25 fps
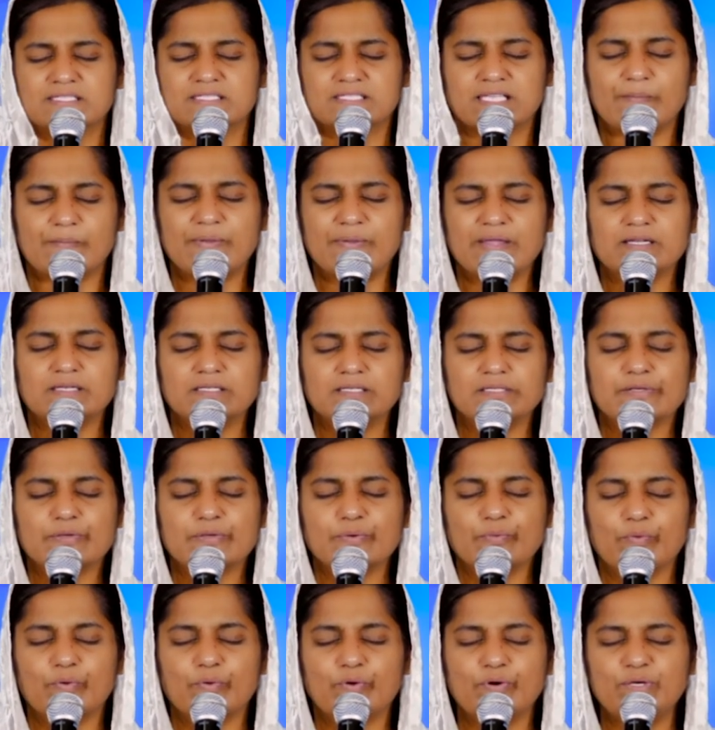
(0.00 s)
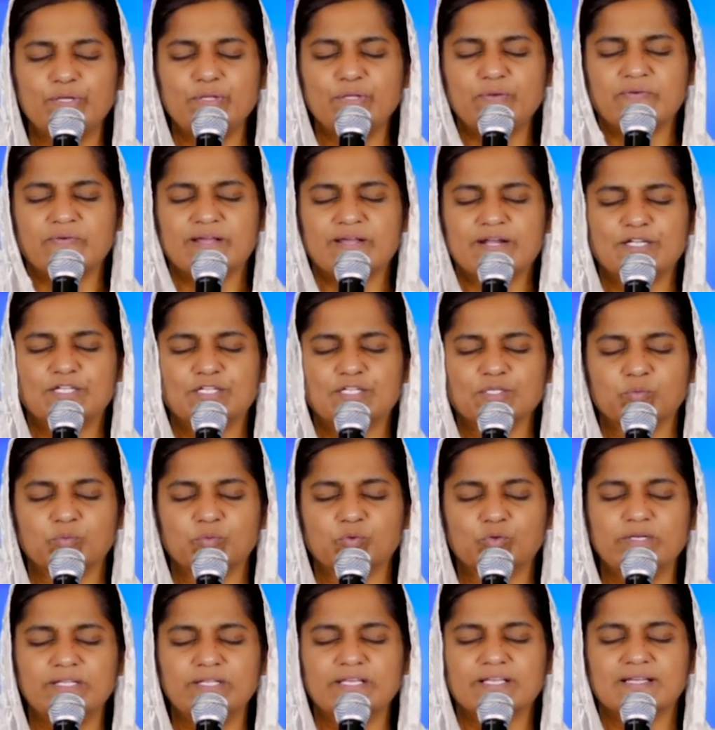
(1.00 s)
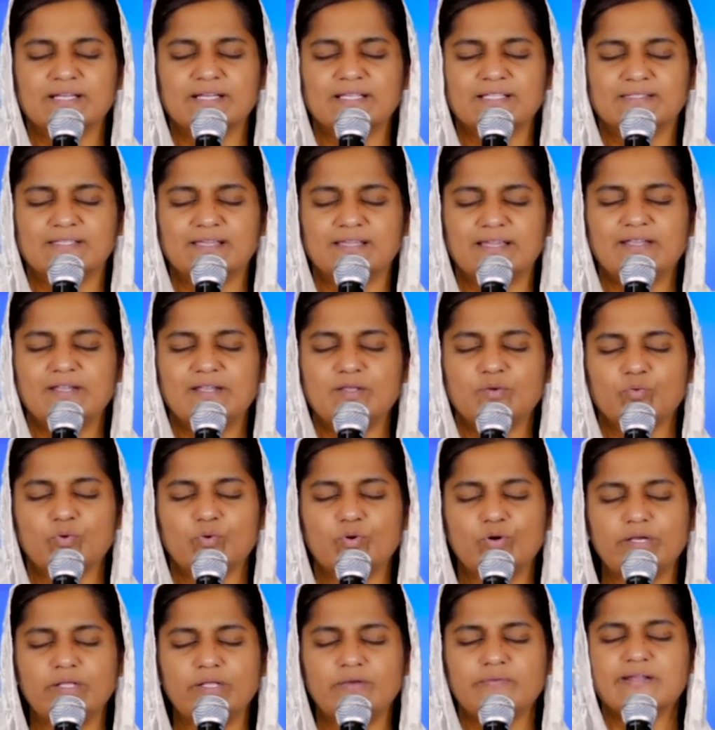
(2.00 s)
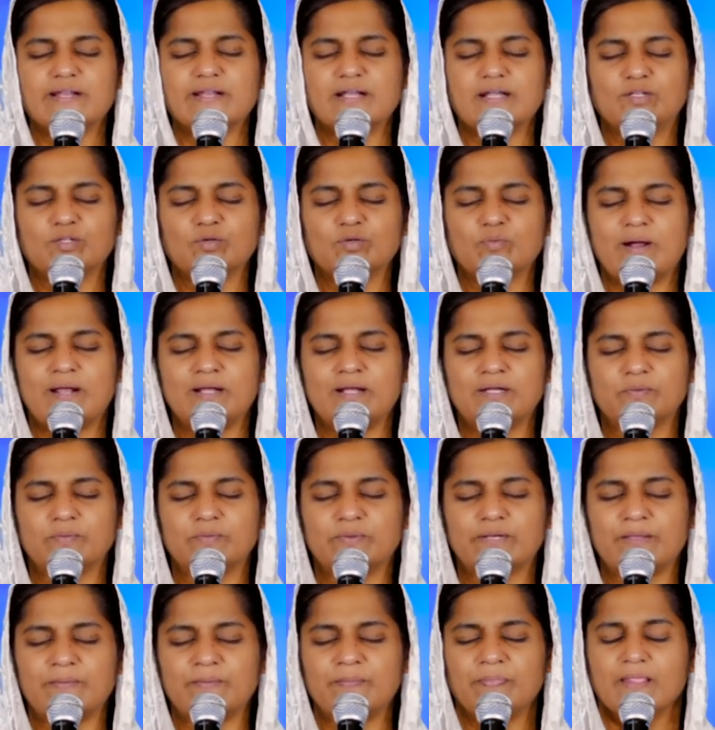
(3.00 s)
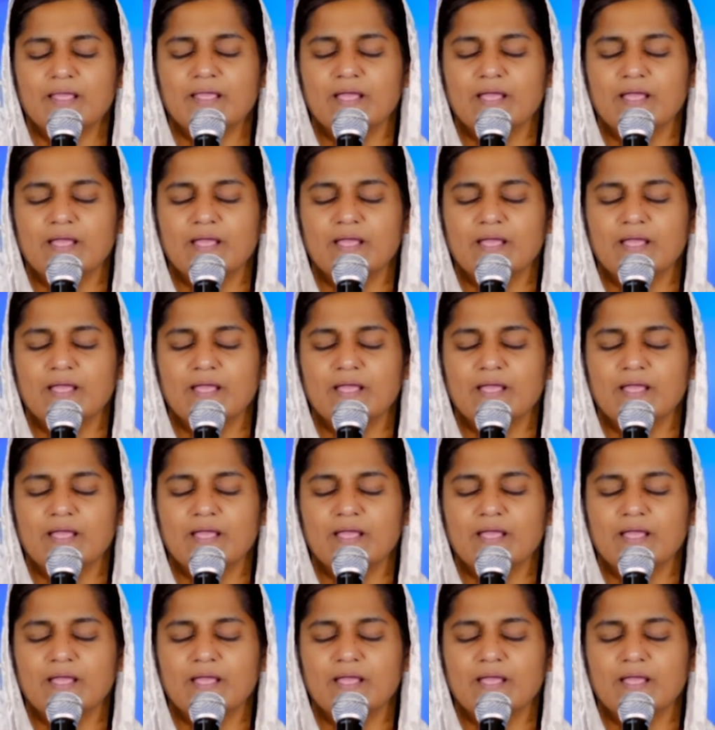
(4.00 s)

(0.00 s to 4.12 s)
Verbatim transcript: சபைகளுக்கு ஓடி வரட்டும் ஊழியர்களை தேடி ஓடி வரட்டும் ஆண்டவரே